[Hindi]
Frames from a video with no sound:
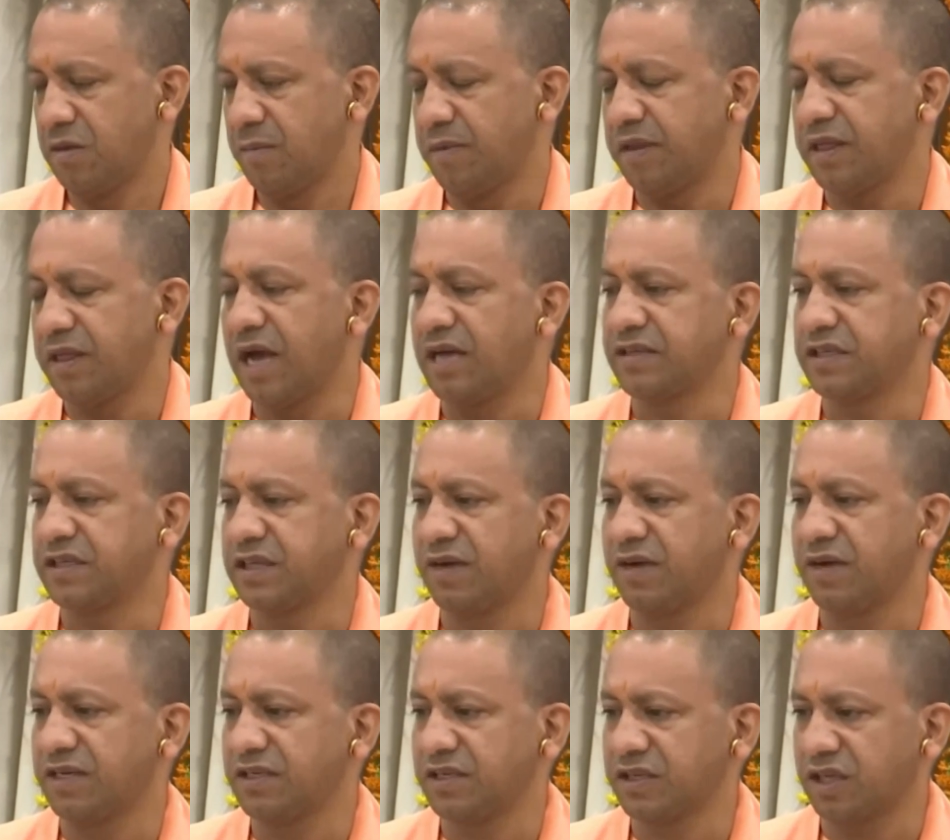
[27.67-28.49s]

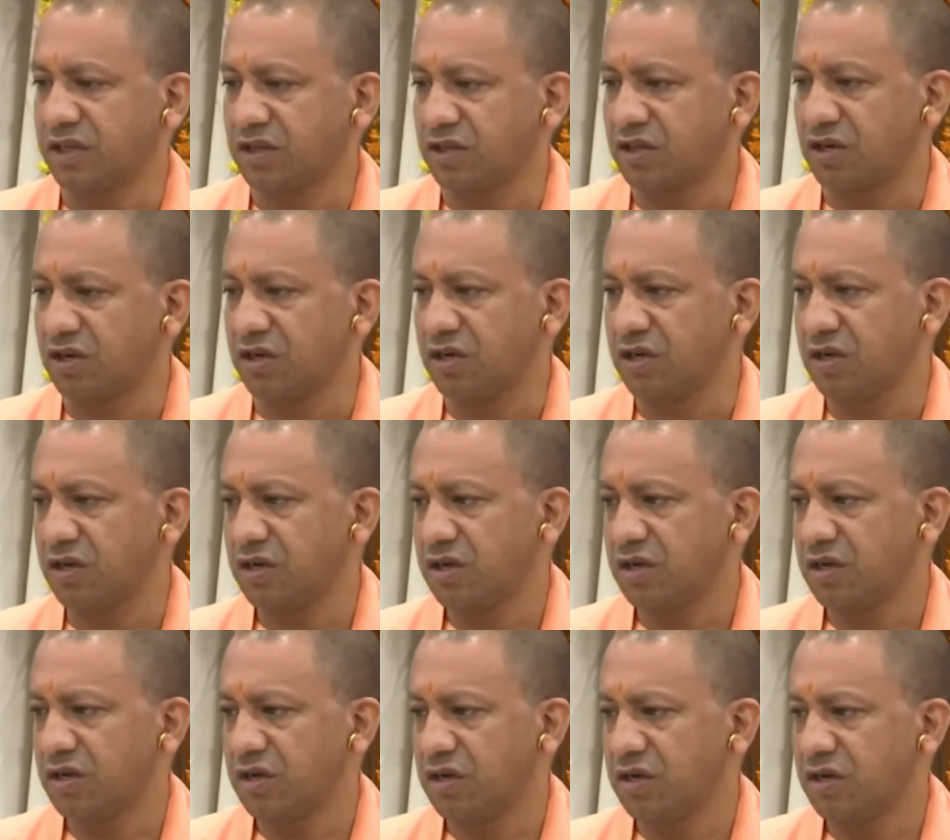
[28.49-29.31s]
विधानसभा सत्र
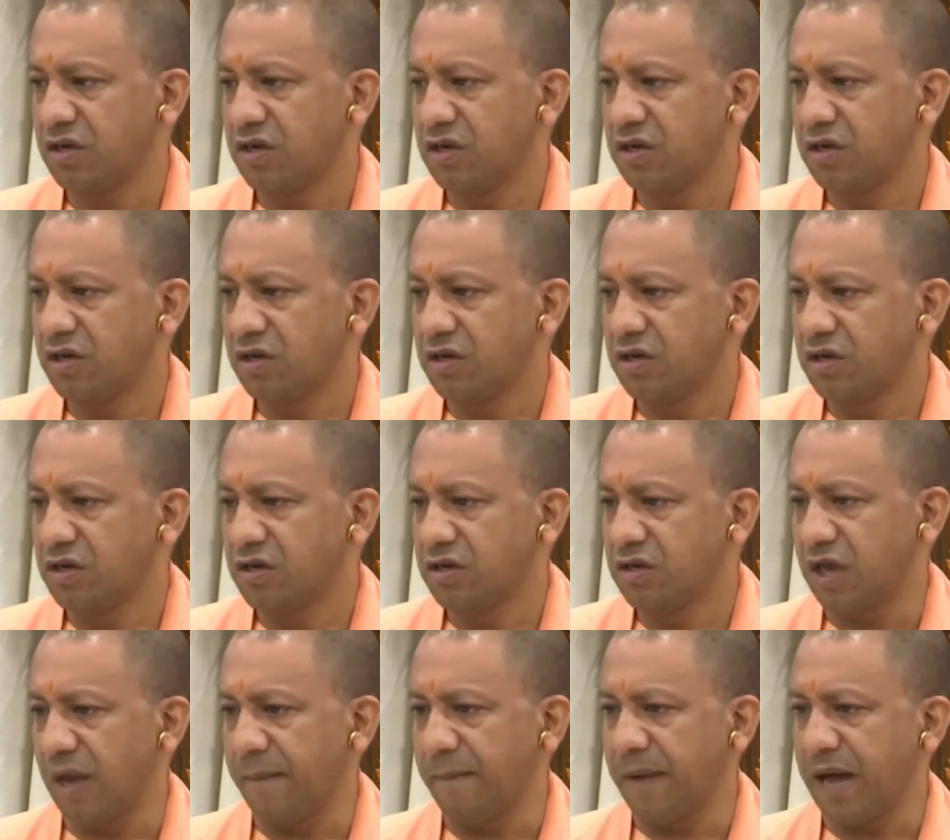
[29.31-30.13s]

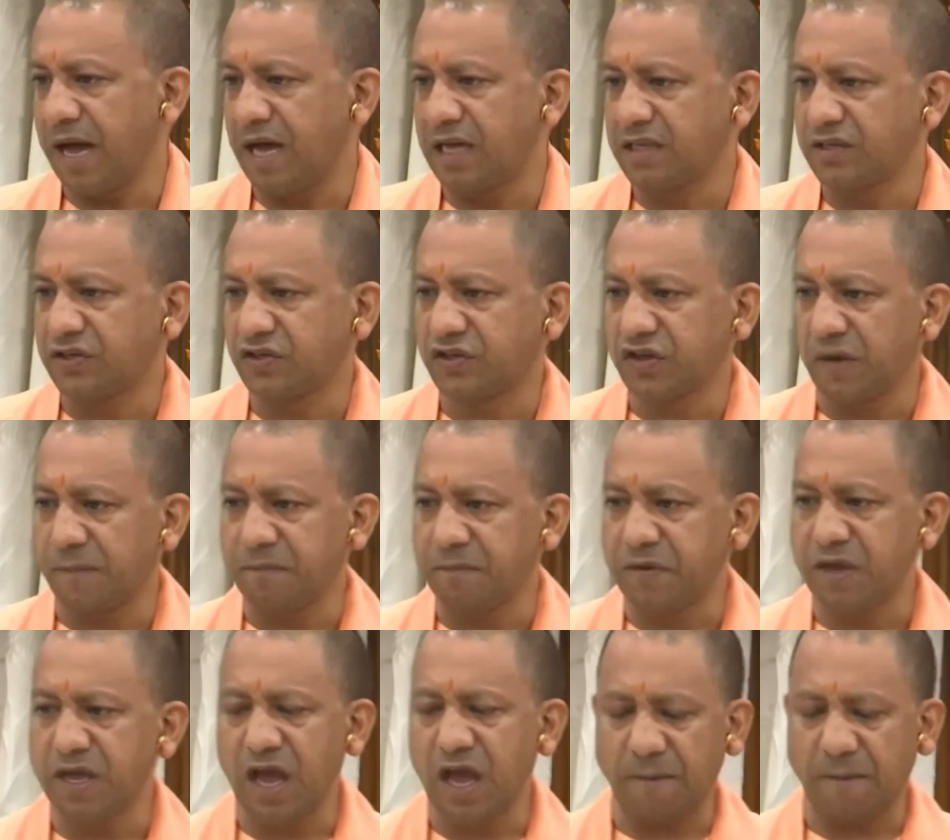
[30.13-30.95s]
के बाद जब
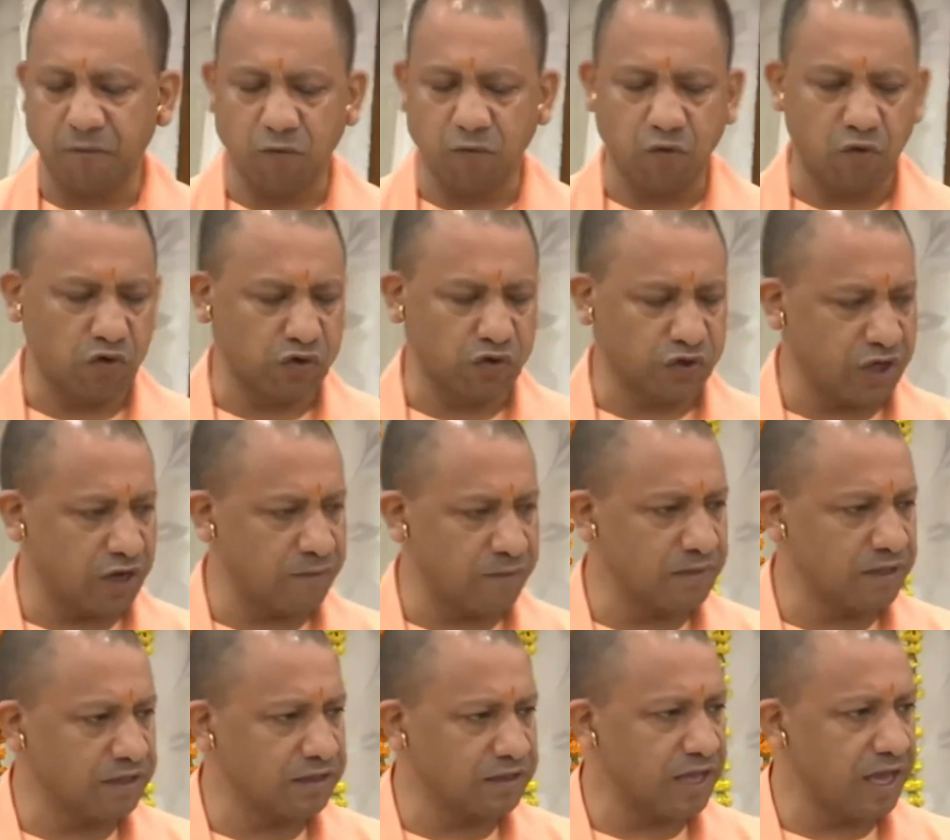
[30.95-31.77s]
भी आपको अवसर
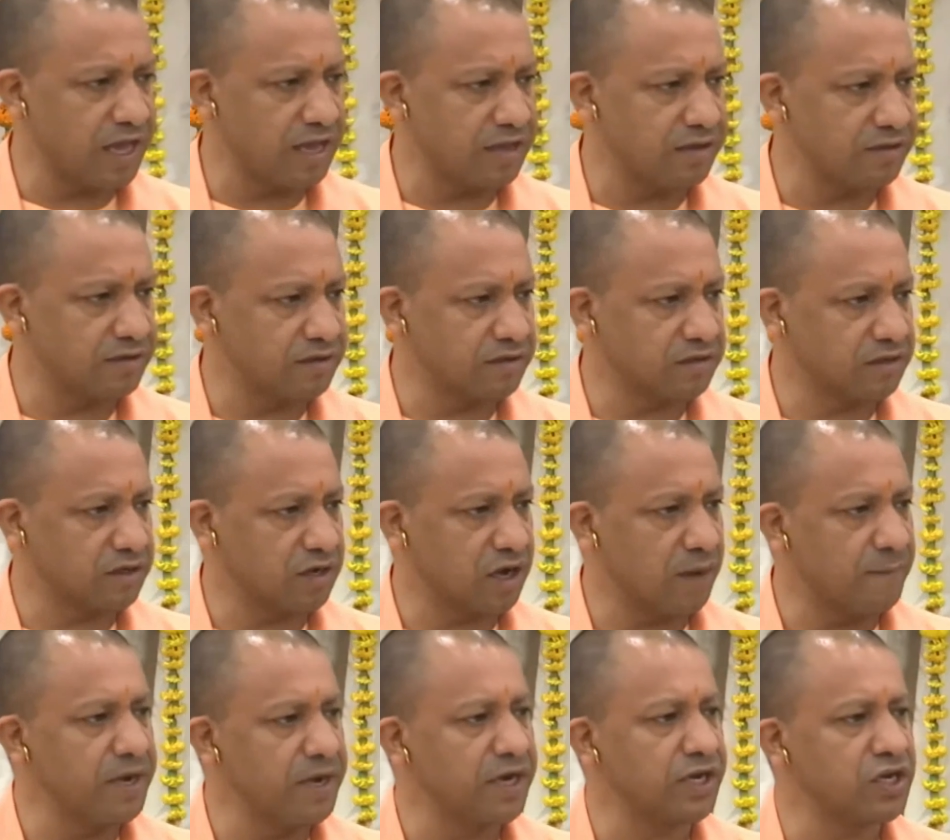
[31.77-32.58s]
मिलता है
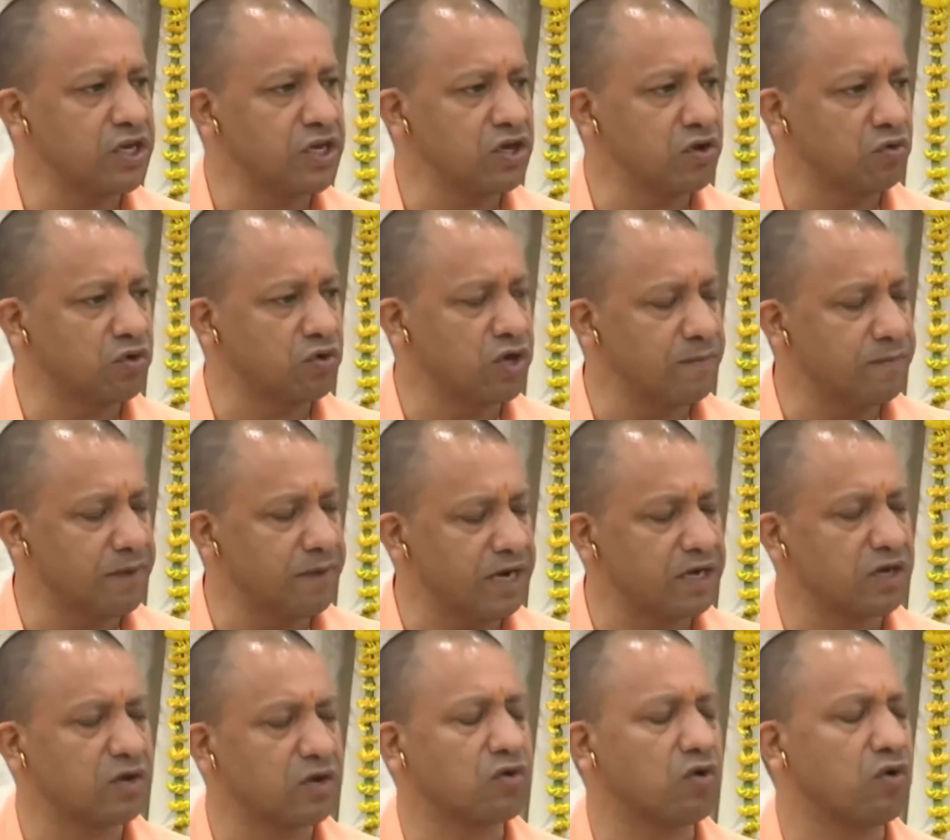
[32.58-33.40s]
कमेटियों की
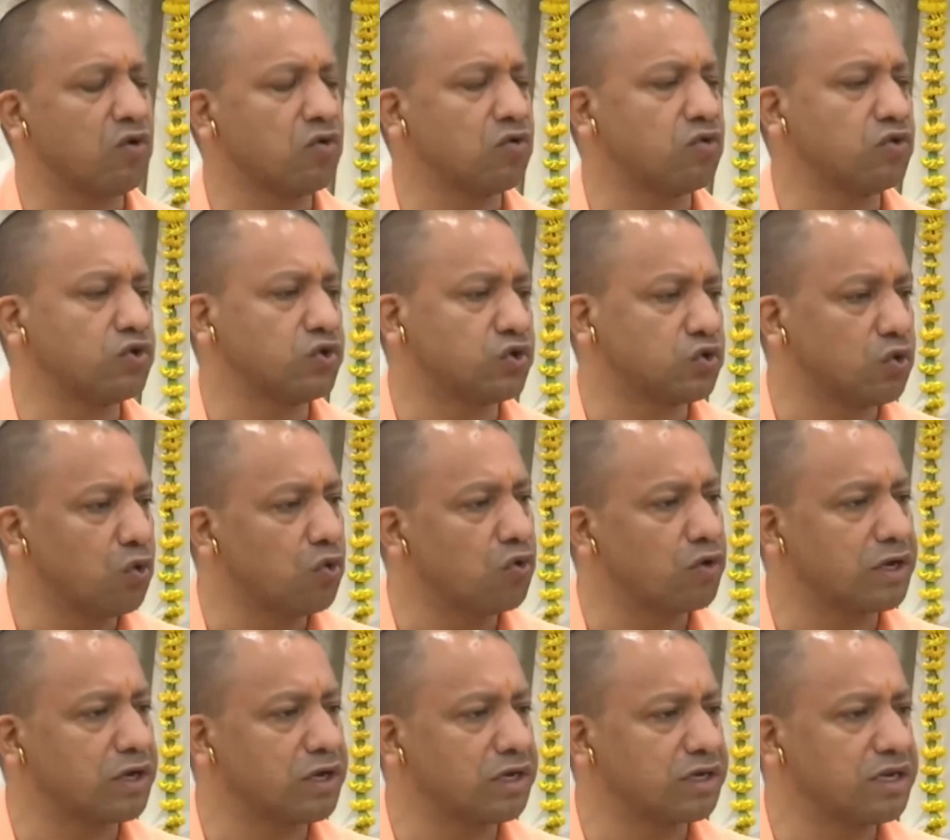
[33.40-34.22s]
बैठकों को
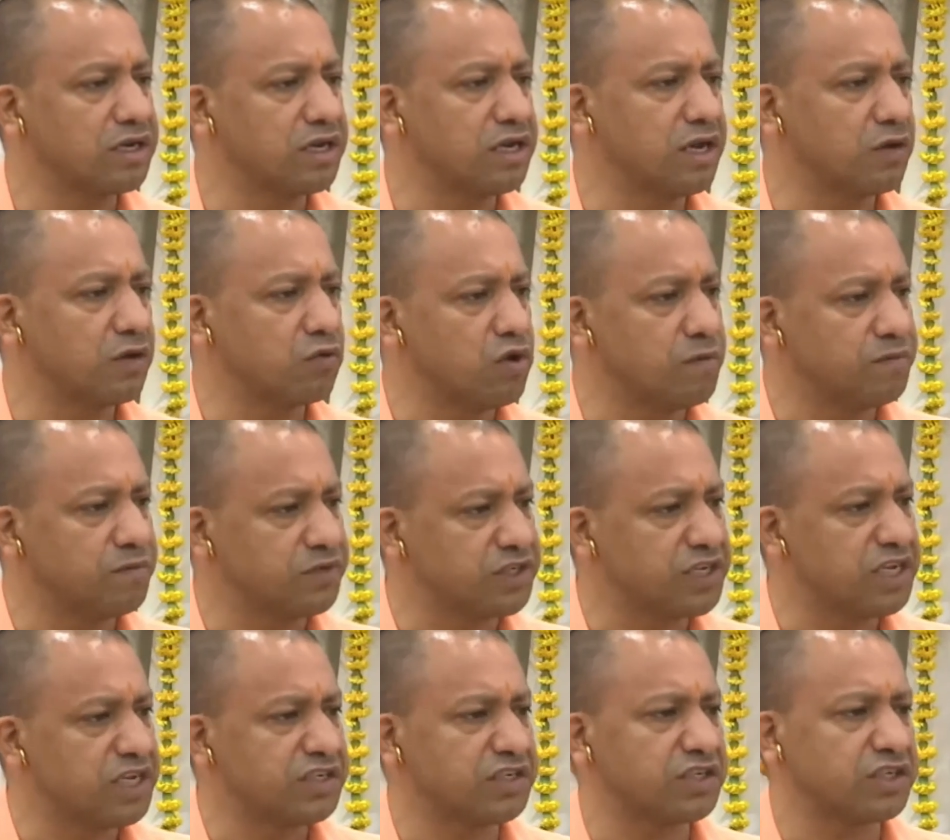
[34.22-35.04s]
छोड़ करके या कोई
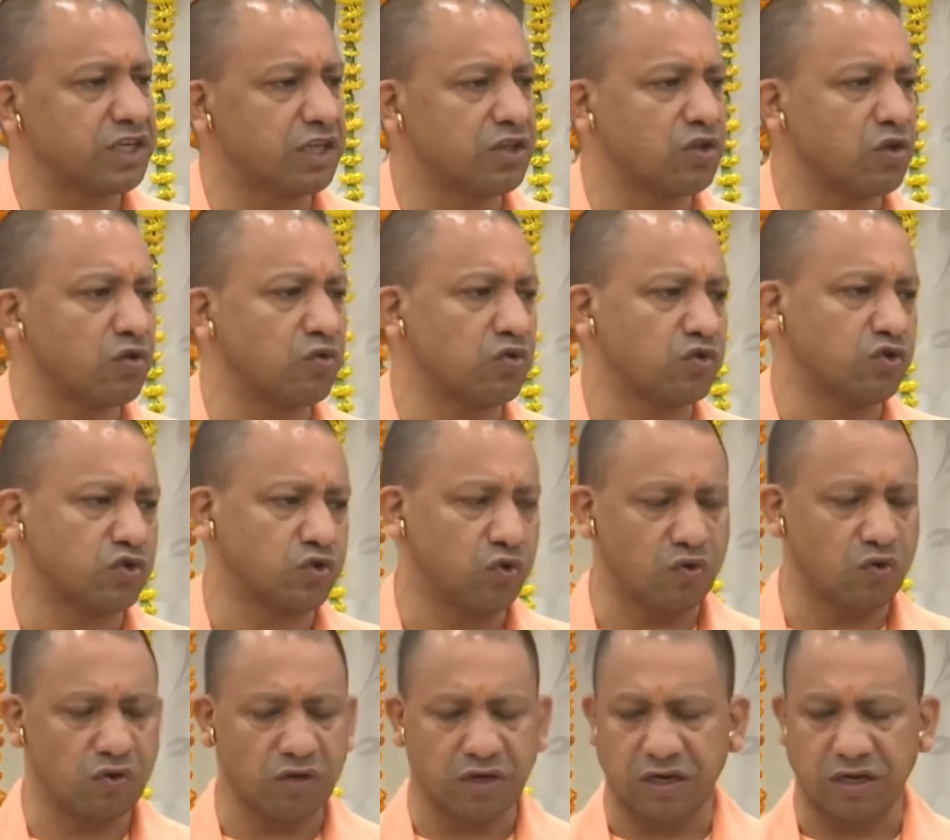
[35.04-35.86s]
विशेष सत्र को
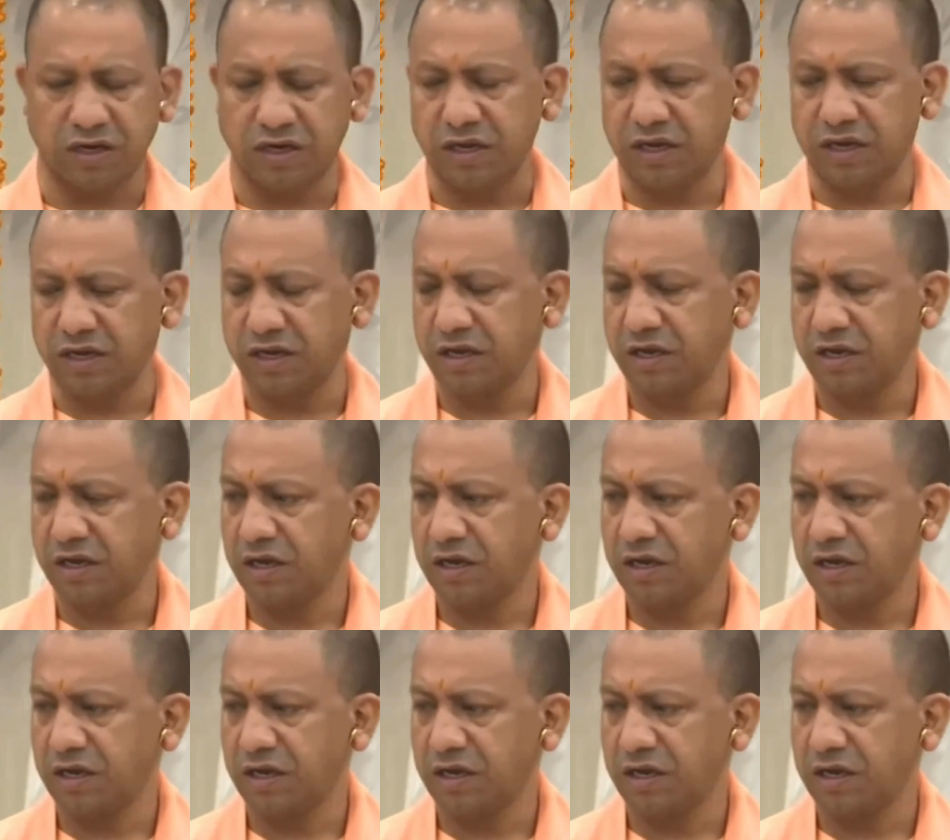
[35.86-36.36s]
छोड़ करके